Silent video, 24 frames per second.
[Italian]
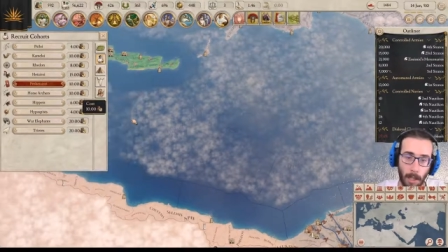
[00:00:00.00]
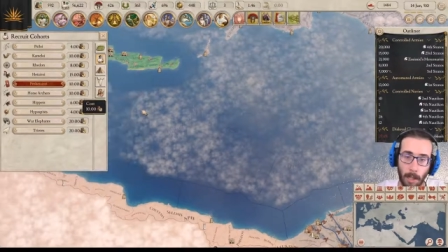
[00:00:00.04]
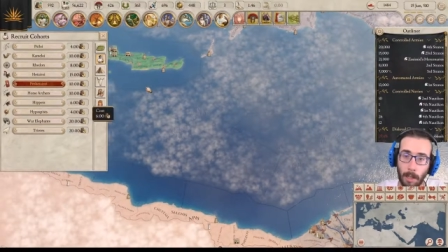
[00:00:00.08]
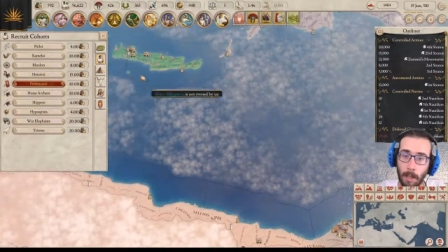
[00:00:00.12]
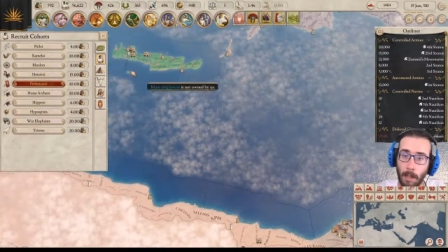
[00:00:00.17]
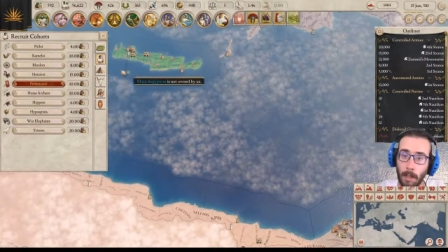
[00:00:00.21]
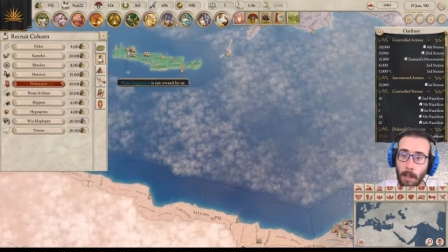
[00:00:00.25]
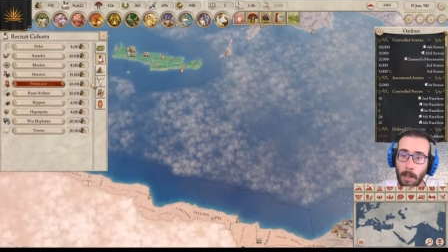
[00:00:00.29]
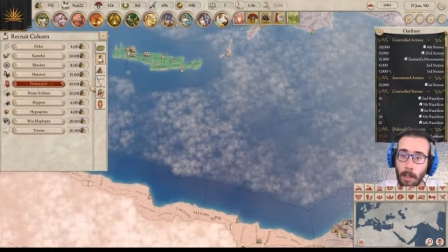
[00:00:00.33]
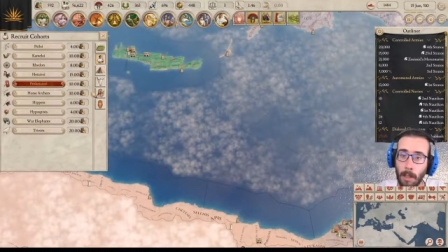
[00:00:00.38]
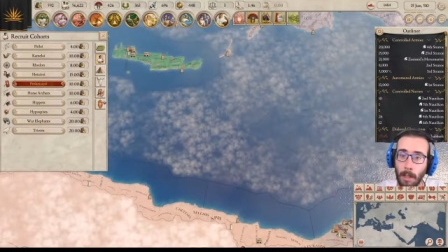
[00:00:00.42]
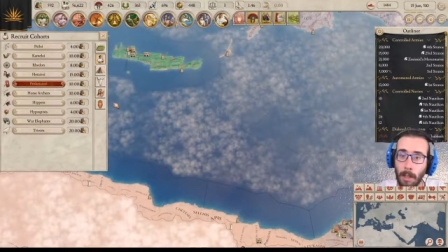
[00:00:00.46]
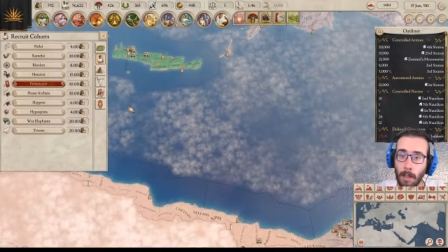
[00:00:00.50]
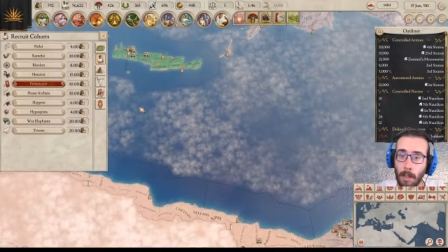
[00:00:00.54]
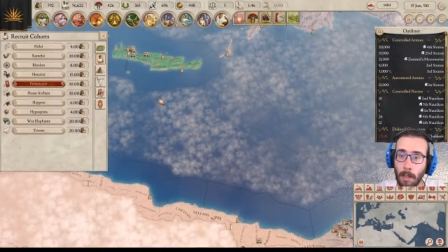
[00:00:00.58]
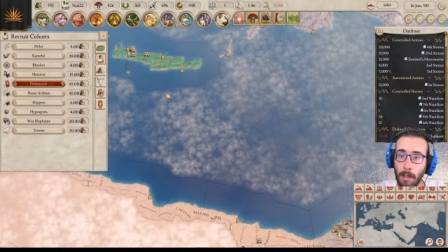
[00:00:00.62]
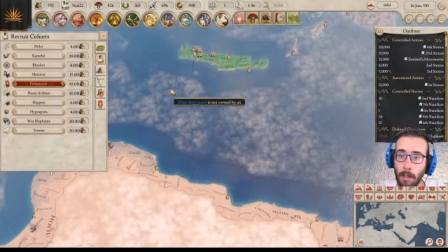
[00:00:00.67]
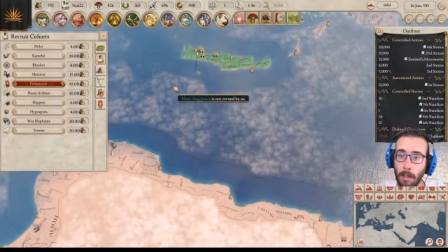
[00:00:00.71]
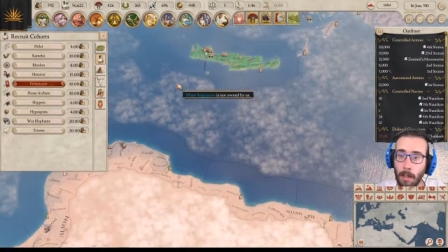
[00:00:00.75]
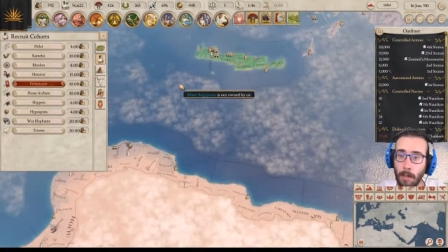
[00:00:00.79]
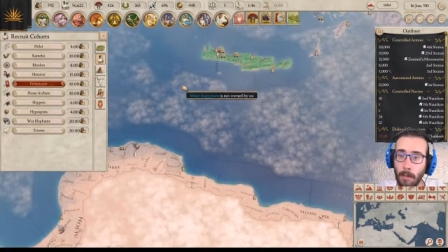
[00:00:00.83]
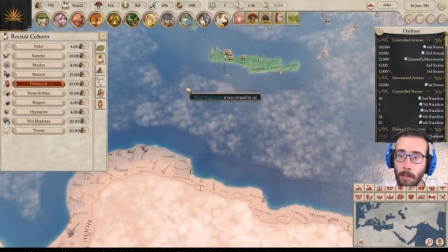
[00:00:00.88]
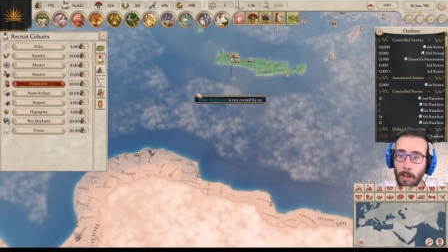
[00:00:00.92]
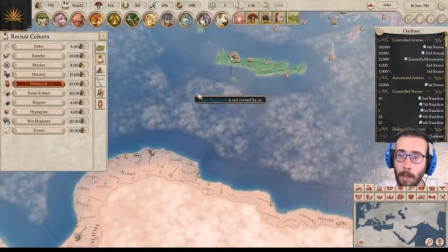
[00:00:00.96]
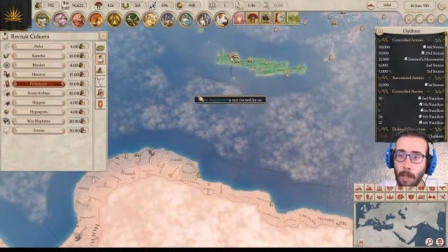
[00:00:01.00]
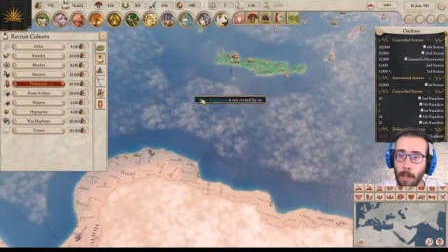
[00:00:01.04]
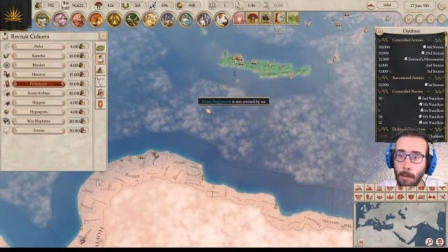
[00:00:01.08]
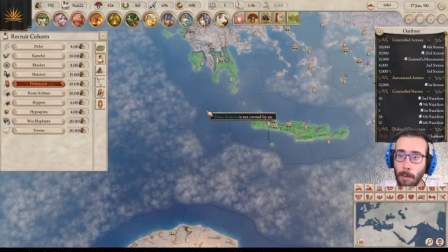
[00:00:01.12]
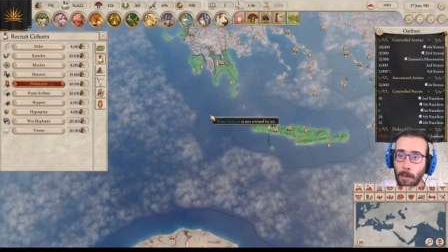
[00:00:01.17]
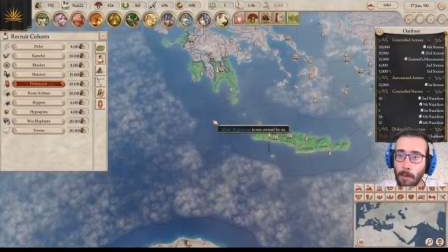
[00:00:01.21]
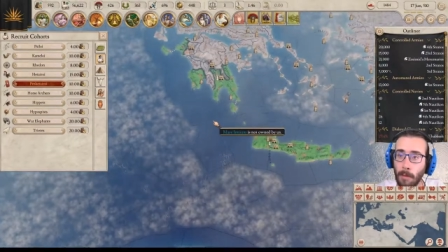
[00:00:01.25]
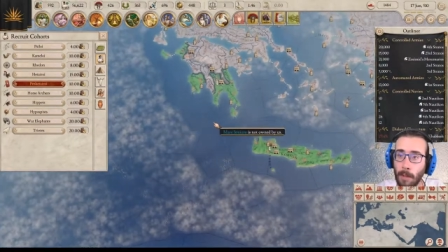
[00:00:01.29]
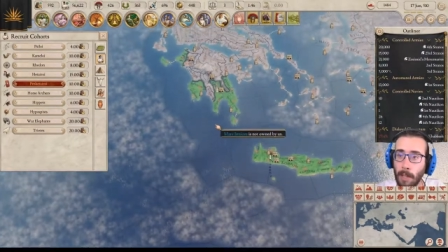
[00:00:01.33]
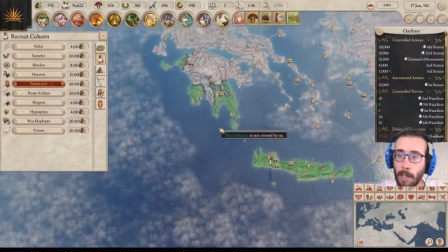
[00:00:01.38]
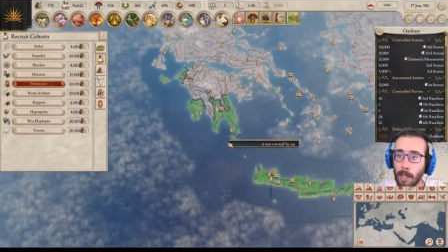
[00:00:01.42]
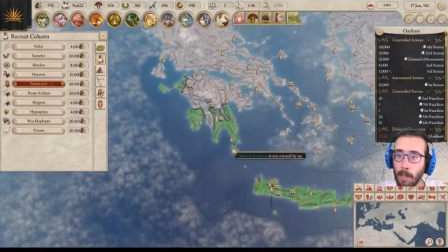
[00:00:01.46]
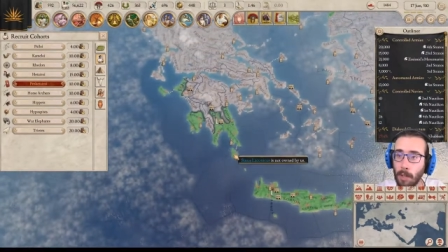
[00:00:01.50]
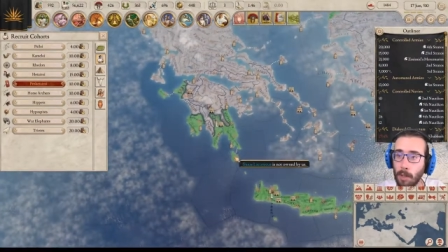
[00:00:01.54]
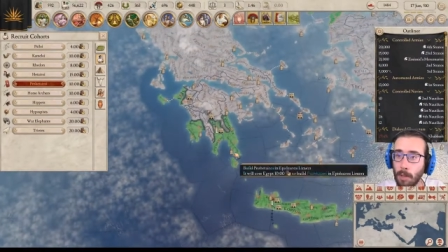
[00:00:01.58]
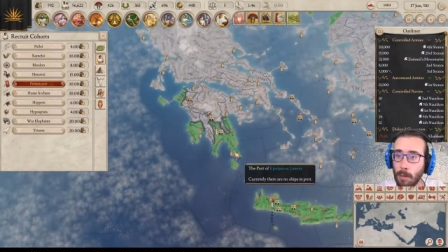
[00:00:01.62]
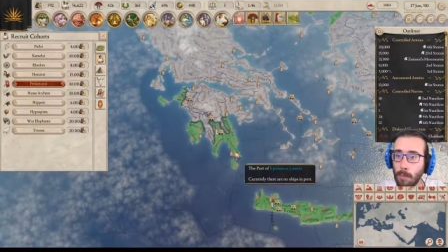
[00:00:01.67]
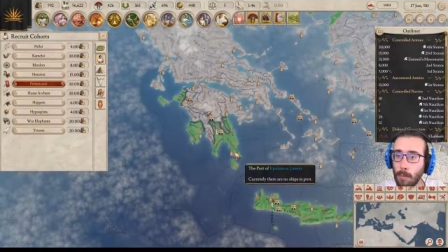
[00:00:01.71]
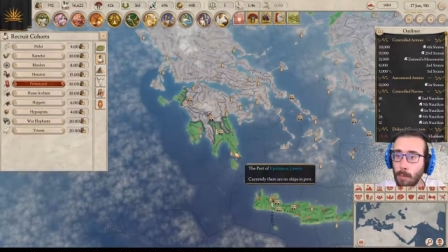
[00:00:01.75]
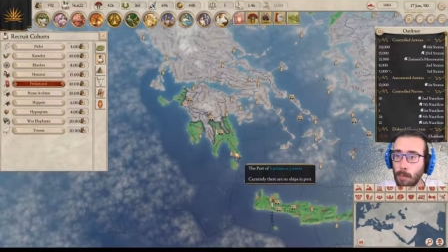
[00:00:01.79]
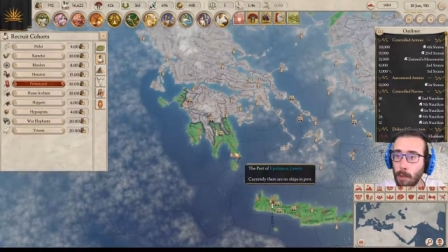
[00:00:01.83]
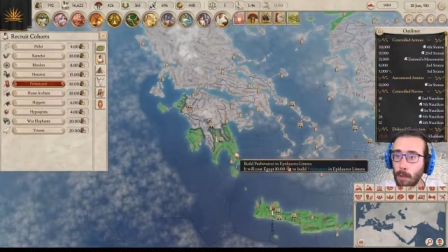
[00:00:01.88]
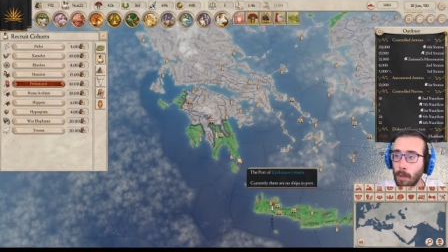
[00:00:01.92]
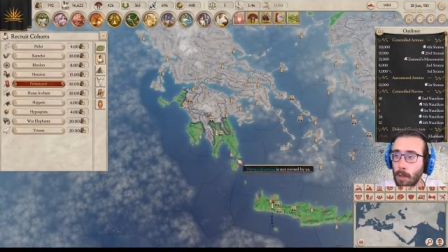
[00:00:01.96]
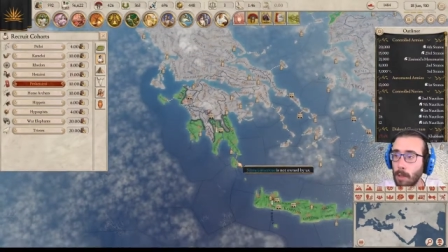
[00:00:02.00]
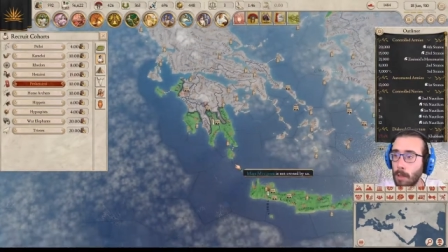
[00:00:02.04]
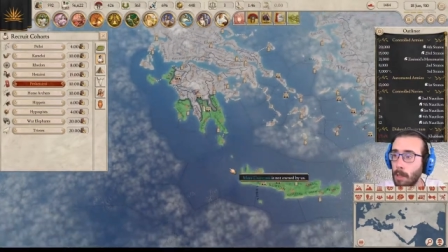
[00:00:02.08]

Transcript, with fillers: eh, vogliamo farci un po'